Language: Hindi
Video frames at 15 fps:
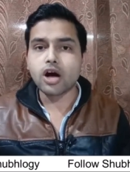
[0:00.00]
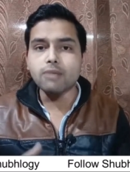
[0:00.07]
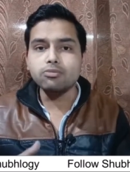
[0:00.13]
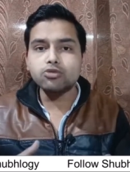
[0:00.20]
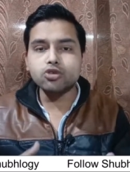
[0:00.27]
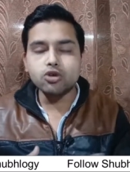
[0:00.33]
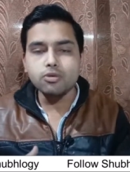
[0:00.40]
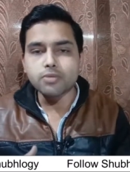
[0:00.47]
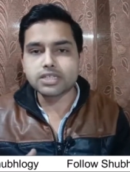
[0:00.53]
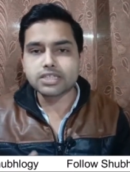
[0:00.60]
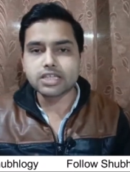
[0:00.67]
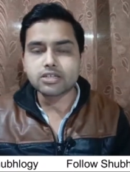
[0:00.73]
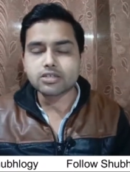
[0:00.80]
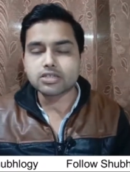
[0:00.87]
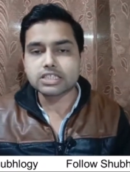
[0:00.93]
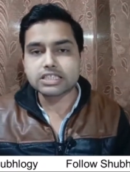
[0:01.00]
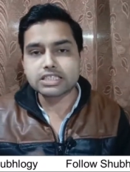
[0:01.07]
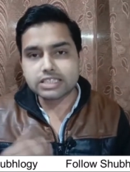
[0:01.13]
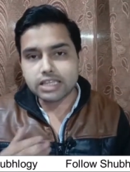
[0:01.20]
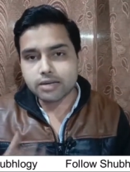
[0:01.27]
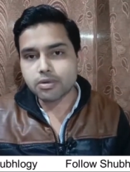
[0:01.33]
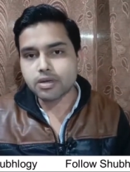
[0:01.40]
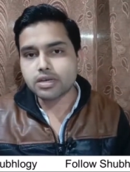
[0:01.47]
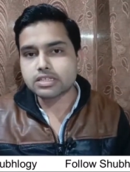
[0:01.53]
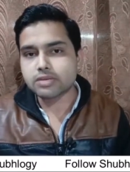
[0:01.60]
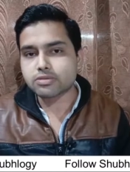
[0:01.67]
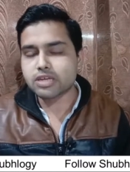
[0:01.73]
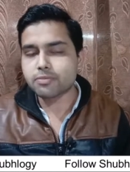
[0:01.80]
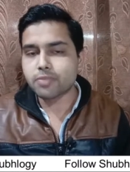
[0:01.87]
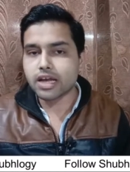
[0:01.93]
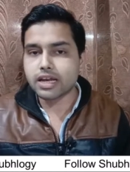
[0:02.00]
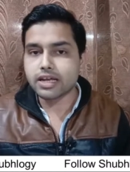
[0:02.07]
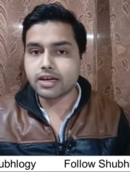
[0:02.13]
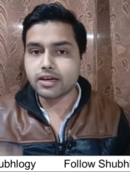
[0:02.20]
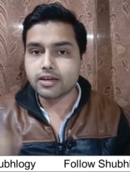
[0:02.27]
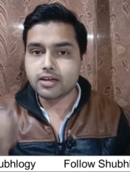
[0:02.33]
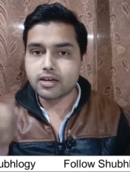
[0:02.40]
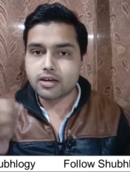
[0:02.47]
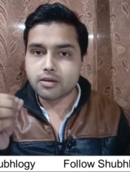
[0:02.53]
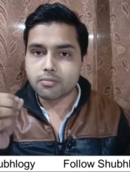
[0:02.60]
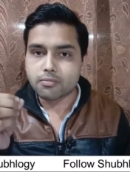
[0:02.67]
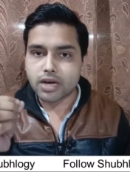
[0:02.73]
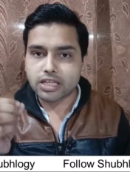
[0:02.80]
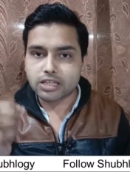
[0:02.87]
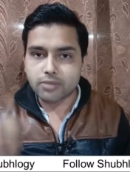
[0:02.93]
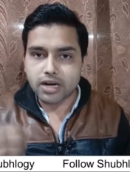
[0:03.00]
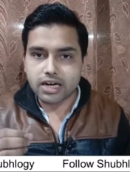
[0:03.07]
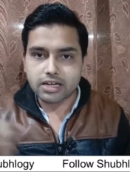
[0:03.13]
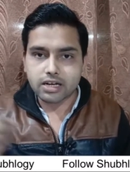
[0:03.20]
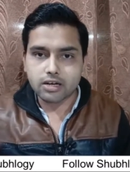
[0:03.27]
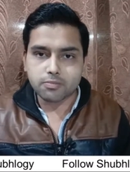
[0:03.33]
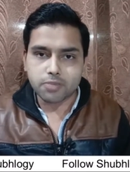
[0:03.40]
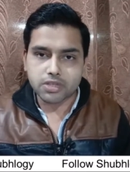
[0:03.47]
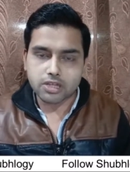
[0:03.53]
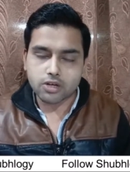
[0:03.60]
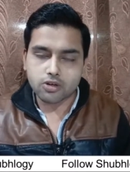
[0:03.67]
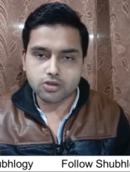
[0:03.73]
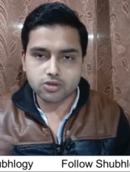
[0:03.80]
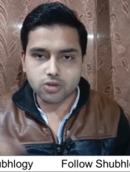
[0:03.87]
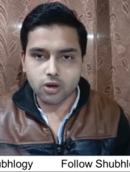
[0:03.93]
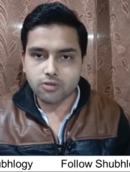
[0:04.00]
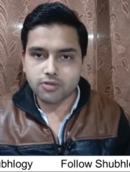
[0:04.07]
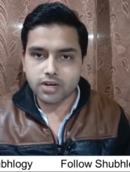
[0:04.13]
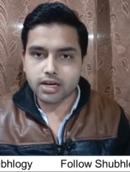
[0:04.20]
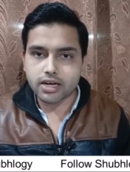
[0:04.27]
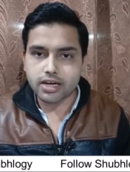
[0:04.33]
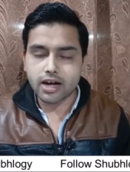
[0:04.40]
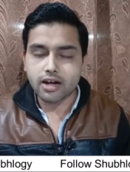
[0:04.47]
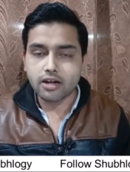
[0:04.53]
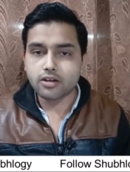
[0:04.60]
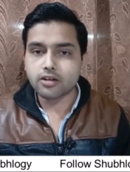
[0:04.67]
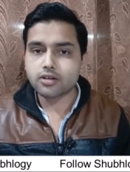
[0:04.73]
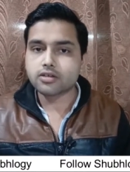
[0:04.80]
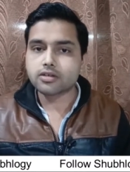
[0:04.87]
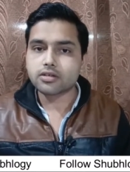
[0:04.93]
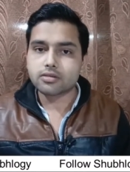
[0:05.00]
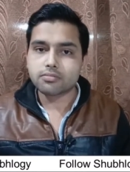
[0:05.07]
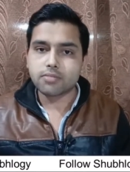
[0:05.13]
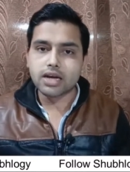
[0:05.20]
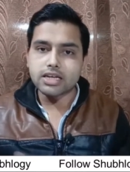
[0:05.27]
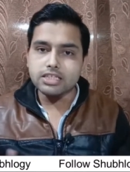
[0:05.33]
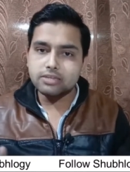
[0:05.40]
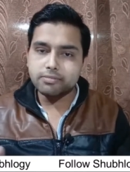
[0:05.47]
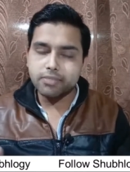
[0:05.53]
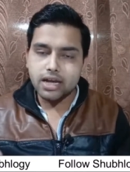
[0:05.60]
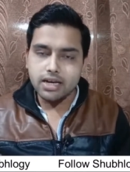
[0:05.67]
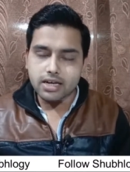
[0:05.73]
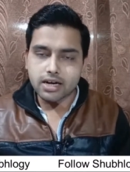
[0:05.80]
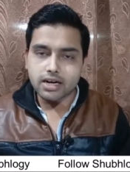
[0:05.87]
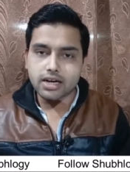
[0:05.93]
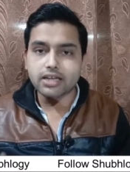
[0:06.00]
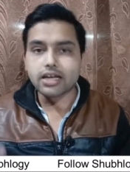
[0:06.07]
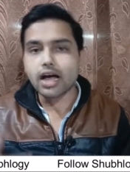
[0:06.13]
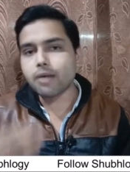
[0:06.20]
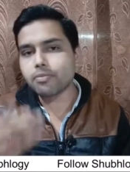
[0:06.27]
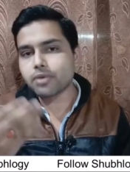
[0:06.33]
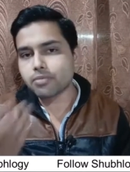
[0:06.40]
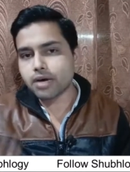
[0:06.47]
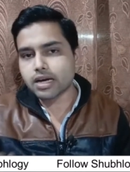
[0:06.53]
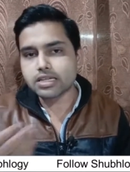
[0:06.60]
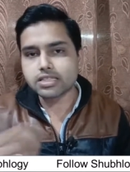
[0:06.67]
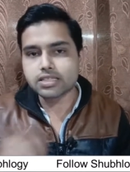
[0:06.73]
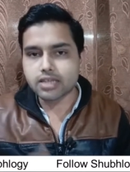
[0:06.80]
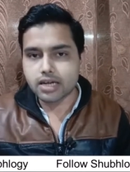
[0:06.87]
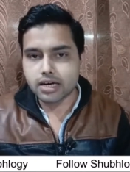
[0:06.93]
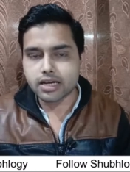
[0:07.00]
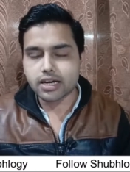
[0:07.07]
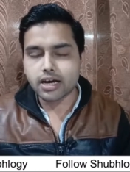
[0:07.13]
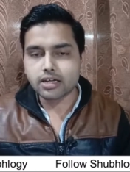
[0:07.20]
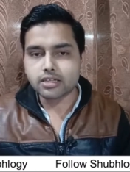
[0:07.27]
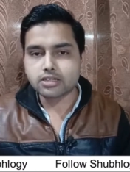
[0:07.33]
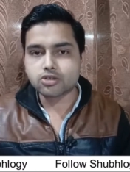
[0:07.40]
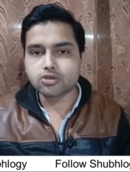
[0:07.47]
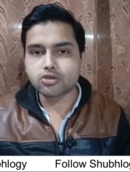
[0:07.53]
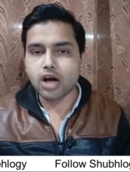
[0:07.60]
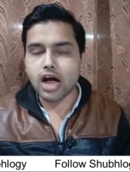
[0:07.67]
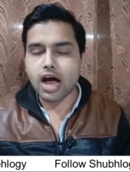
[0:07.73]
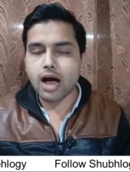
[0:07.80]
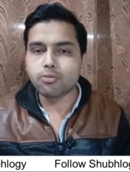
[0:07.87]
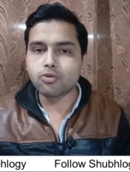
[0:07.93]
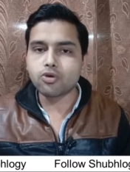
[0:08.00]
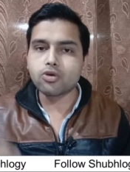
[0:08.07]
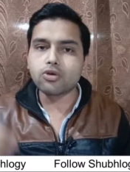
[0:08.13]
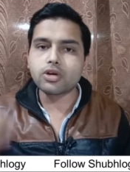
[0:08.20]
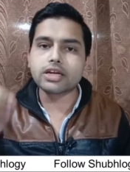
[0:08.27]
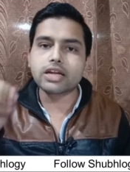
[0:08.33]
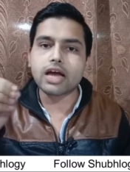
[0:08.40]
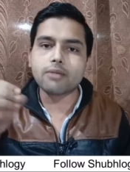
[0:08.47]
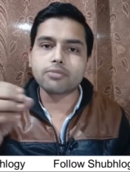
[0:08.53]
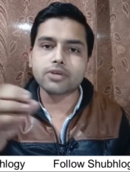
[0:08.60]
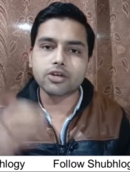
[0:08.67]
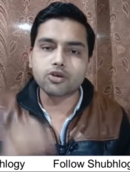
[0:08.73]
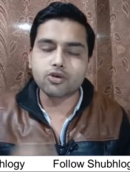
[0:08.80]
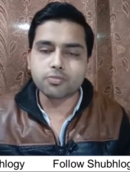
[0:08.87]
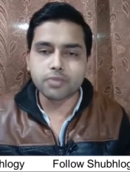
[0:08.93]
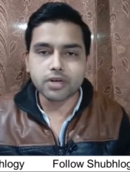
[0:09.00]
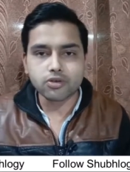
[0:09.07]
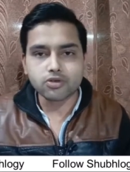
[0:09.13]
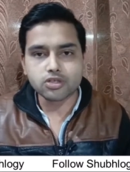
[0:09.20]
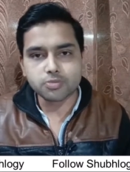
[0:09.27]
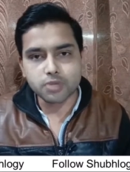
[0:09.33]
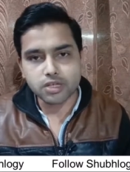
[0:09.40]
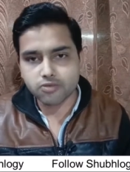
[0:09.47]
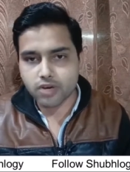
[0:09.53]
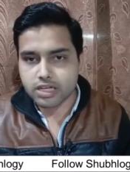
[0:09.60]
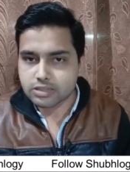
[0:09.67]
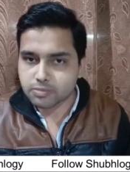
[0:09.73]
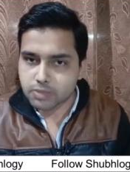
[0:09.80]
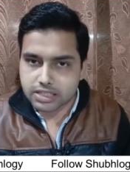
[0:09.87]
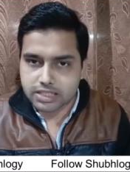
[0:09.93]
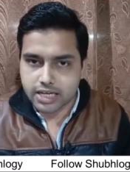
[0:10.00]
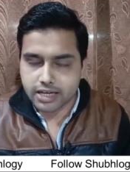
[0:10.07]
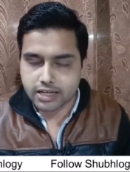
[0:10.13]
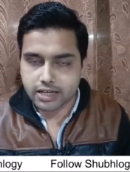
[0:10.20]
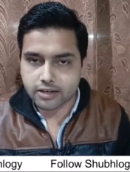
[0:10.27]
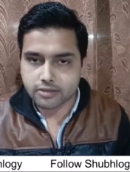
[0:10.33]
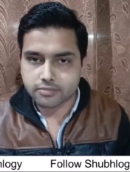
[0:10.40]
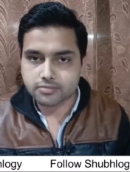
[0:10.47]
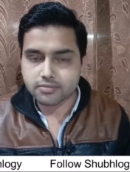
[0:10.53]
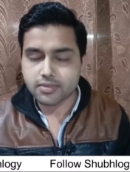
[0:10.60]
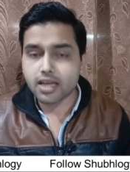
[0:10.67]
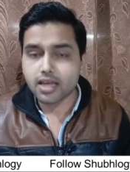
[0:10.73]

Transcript: तो हम दोनों में से जिसने भी सबसे पहले मैथमेटिकल पजल को सॉल्व कर लिया मान लीजिए मैंने कर लिया या आपने मान लीजिए कर लिया तो आपको इनाम के रूप में कुछ बिटकॉइंस मिल जाएंगे